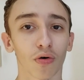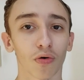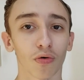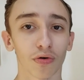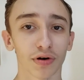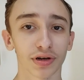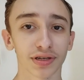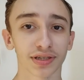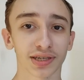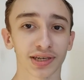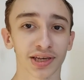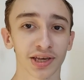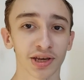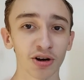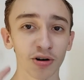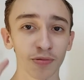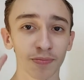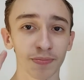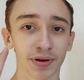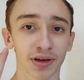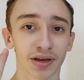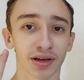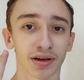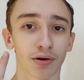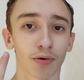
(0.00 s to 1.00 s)
o
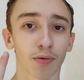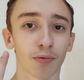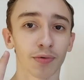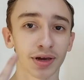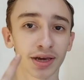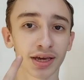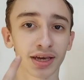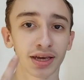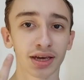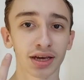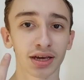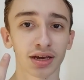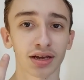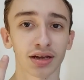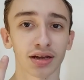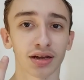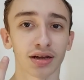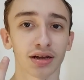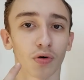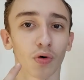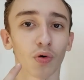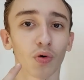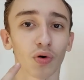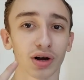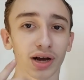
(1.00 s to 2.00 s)
Skilby Wing,
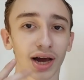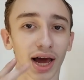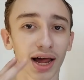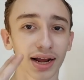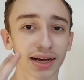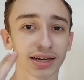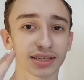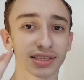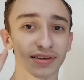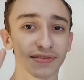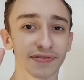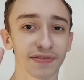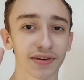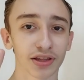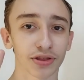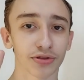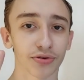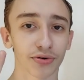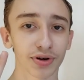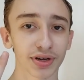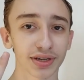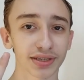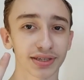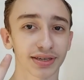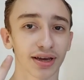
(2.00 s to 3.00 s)
o Galaxy
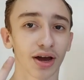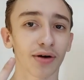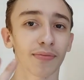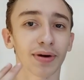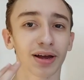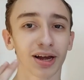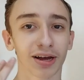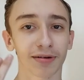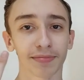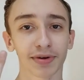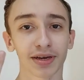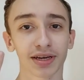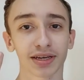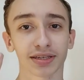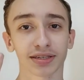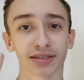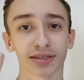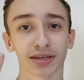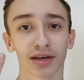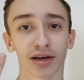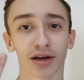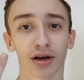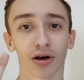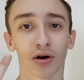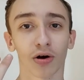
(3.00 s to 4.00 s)
V2, que é o Mega
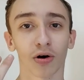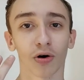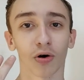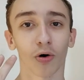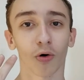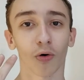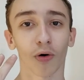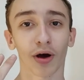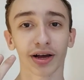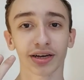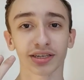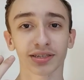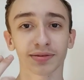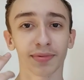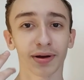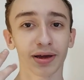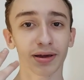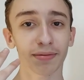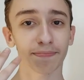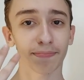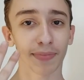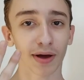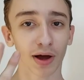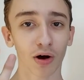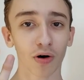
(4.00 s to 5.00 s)
Mix, o
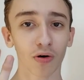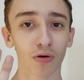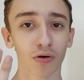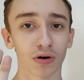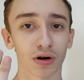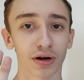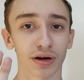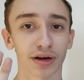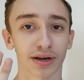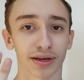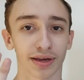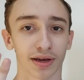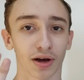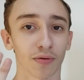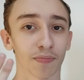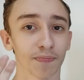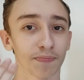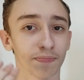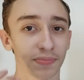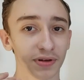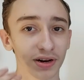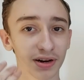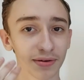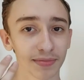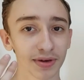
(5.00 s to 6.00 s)
X-Men Bell, que é o
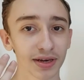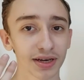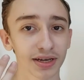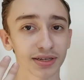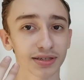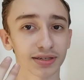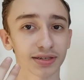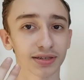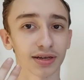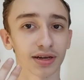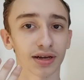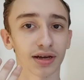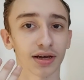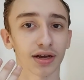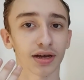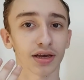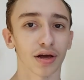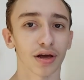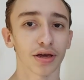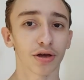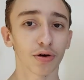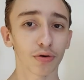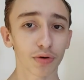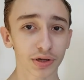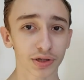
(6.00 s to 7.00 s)
Pyramix,
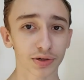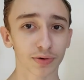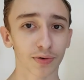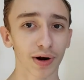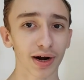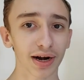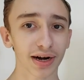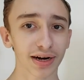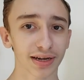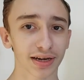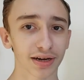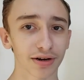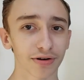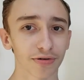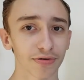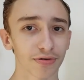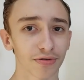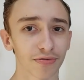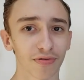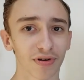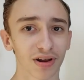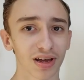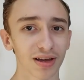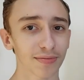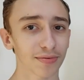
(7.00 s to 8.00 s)
e o Square, que eu
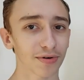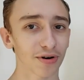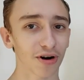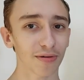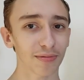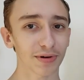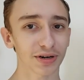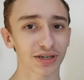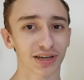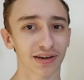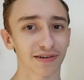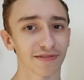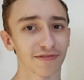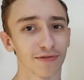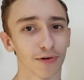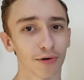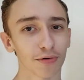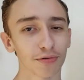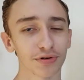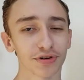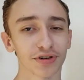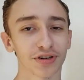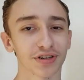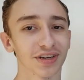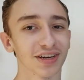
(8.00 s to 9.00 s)
não lembro o nome, acho que é
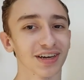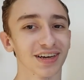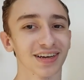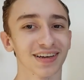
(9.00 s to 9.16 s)
Volt,